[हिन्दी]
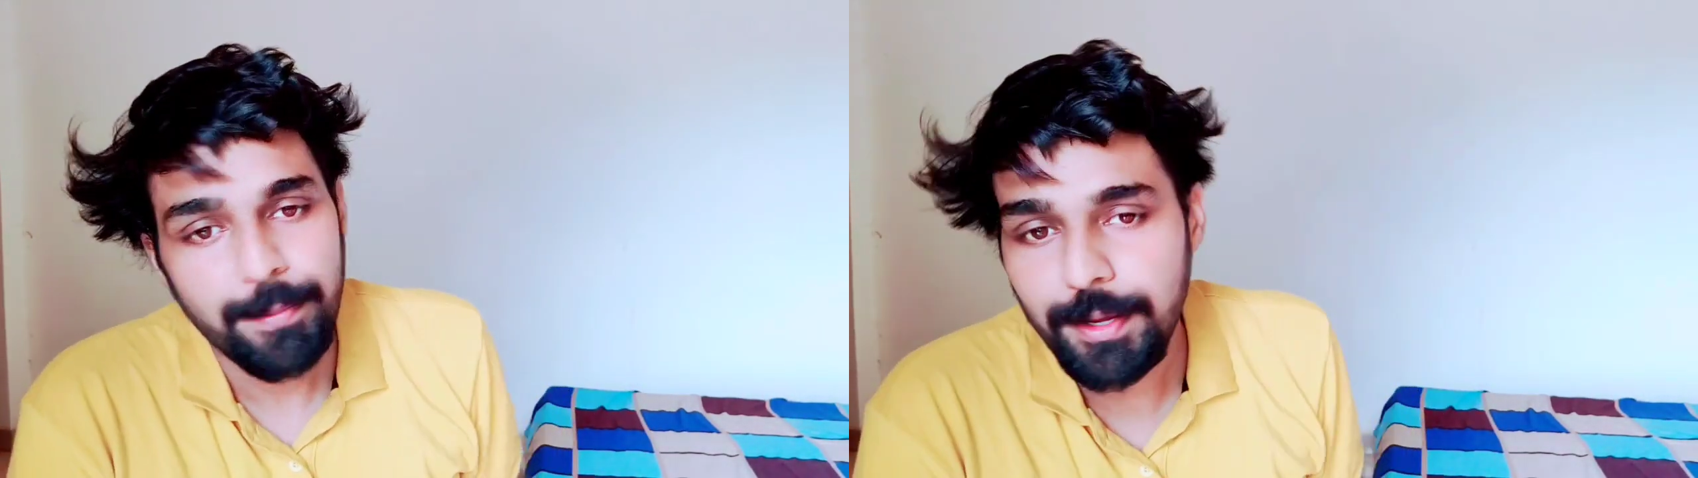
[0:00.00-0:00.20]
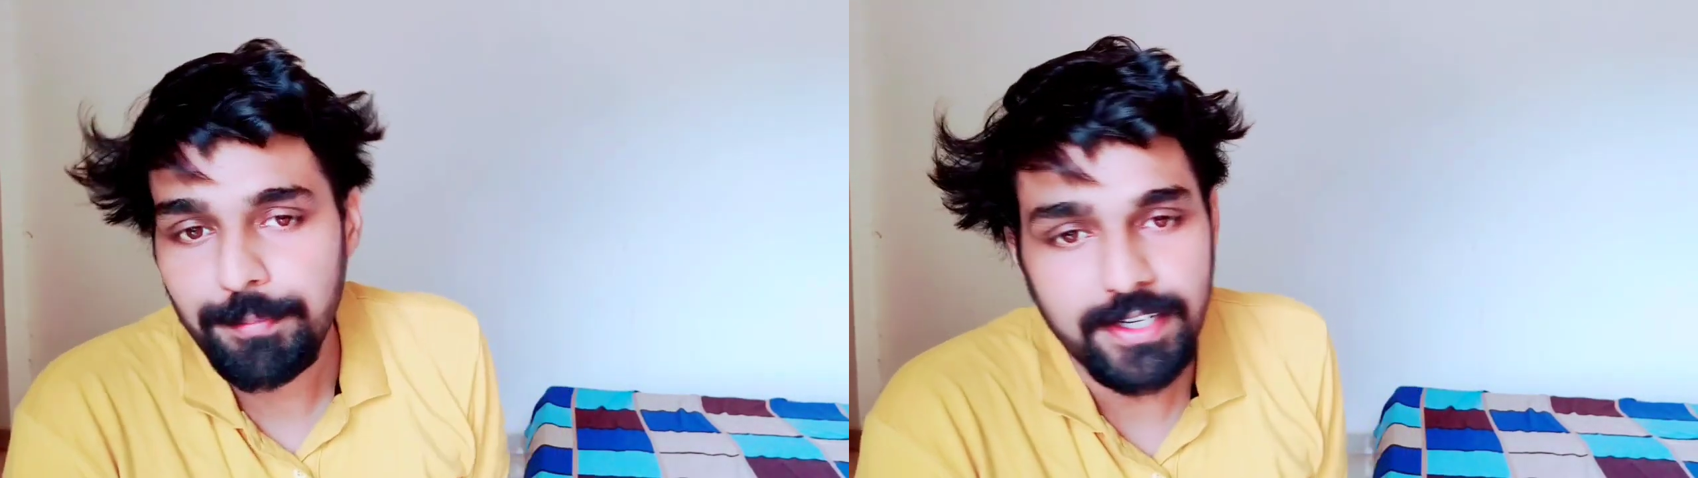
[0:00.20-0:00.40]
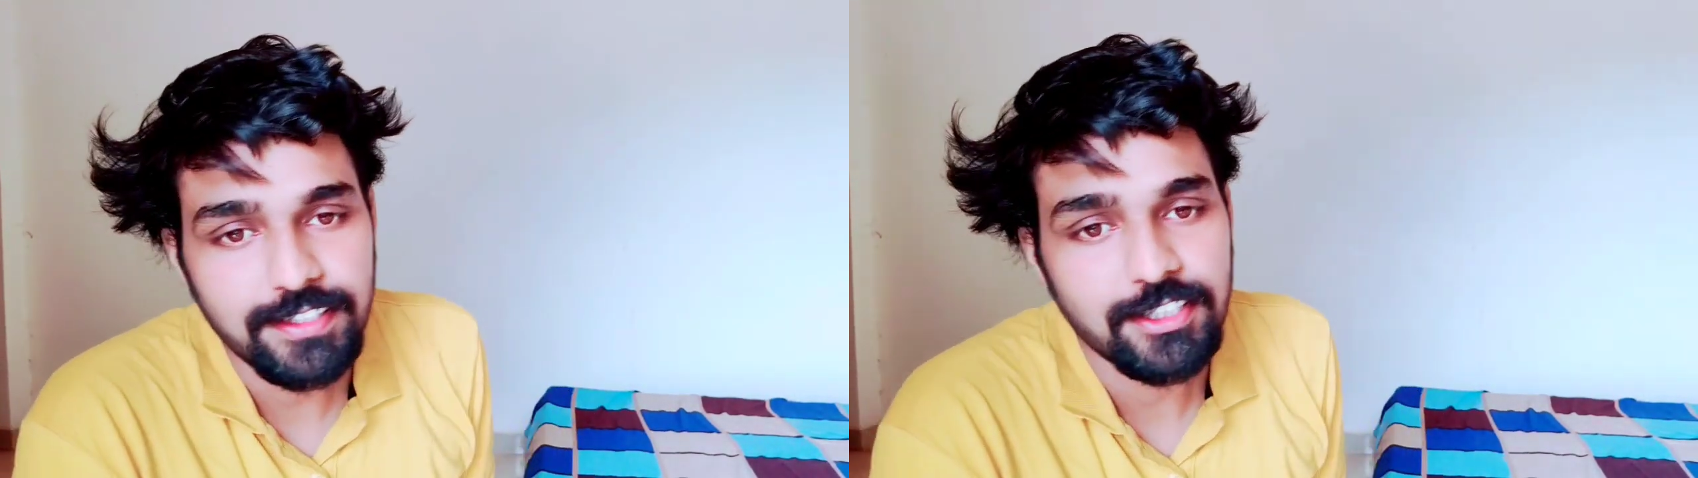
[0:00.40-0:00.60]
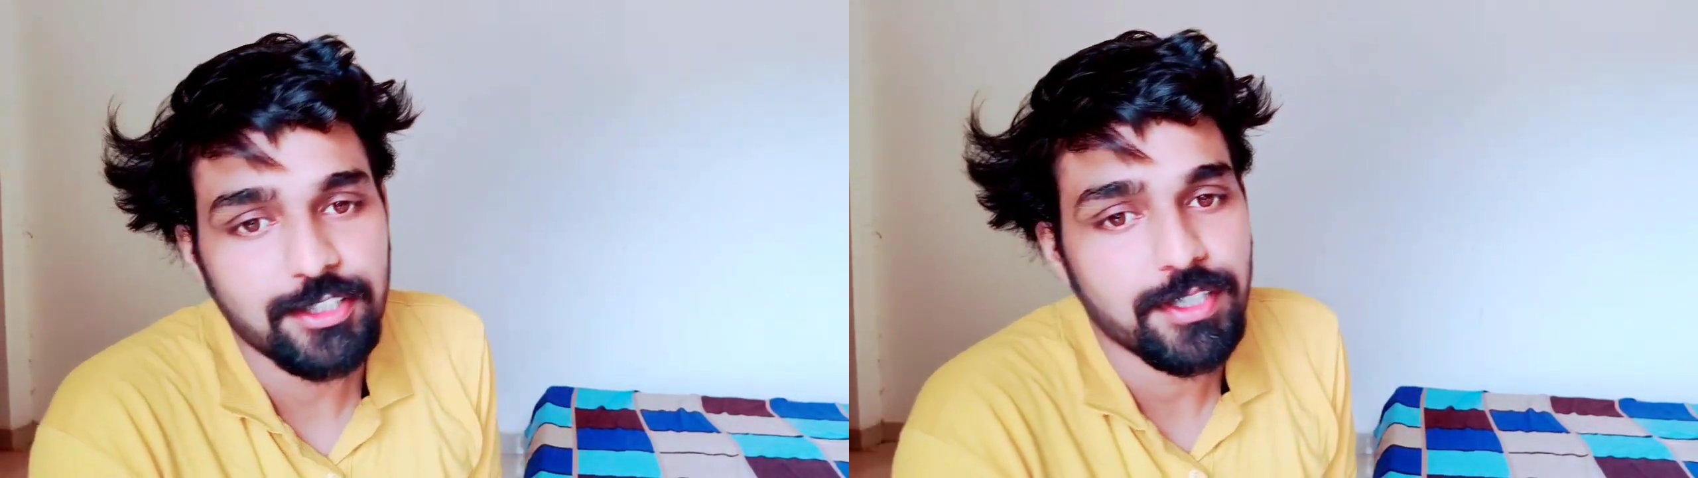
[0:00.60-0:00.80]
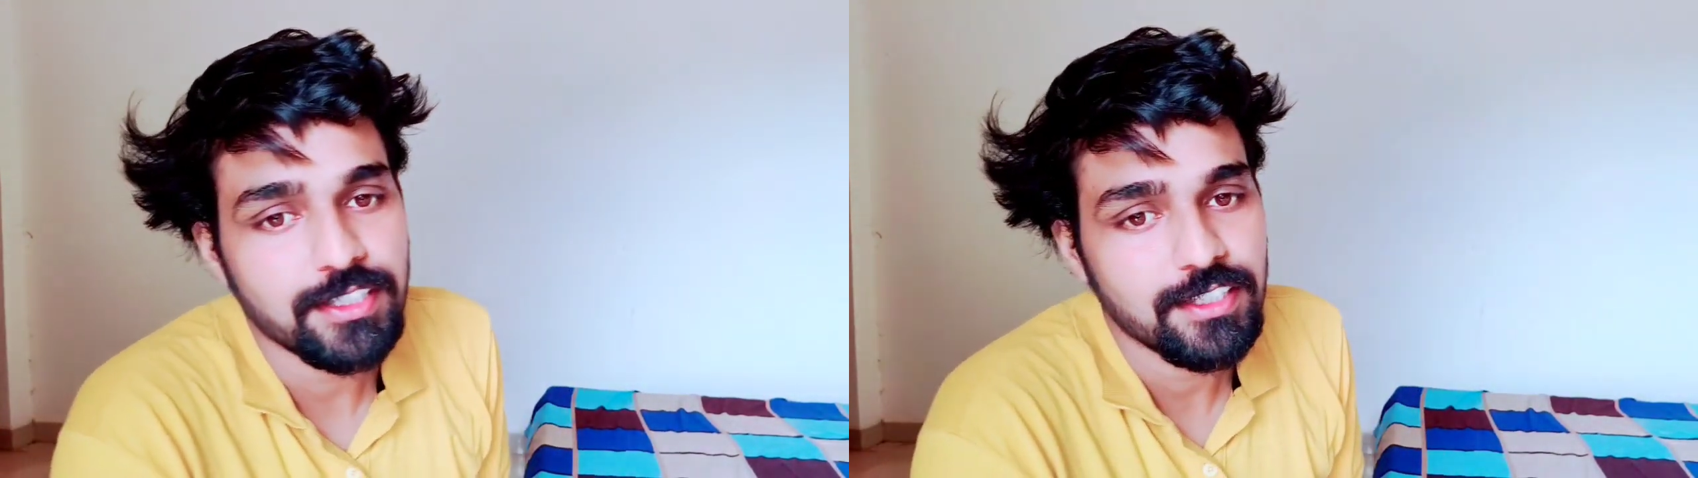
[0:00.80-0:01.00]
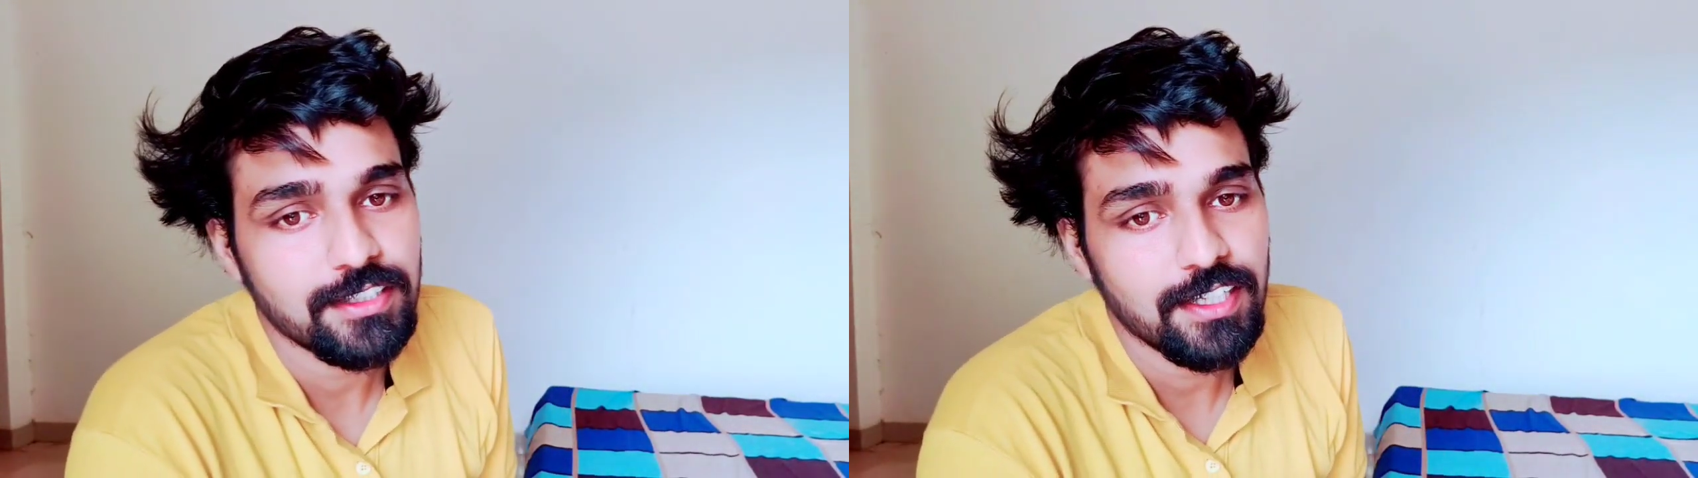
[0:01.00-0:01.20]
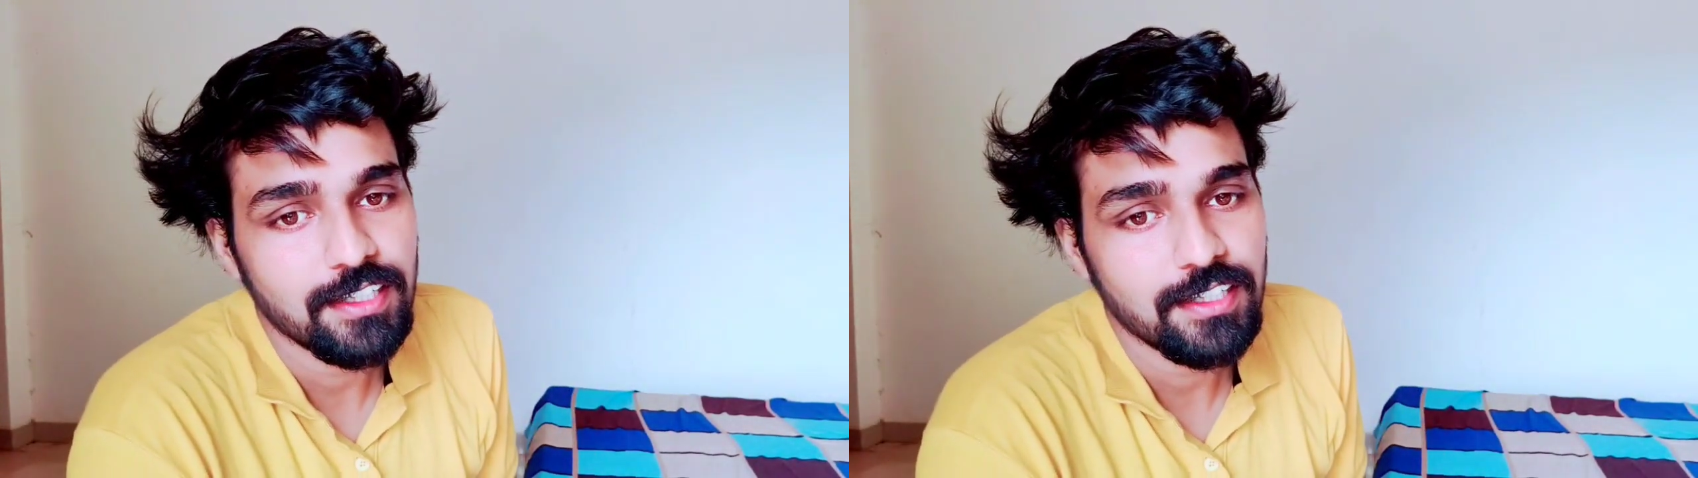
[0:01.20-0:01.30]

पेमा डे चंदमंग जी अच्छे